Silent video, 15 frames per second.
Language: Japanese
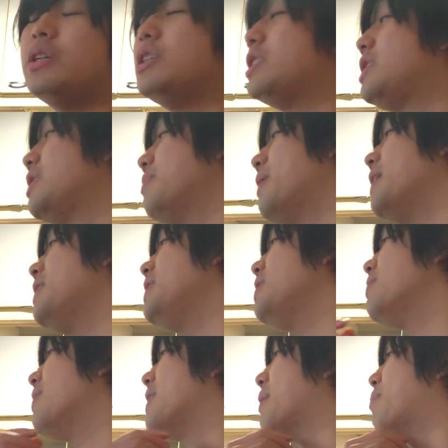一番いい
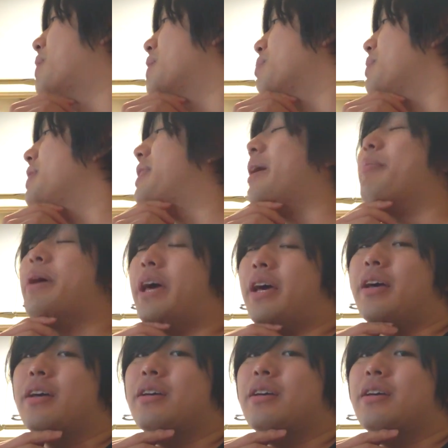のはやっぱり見た目、うん、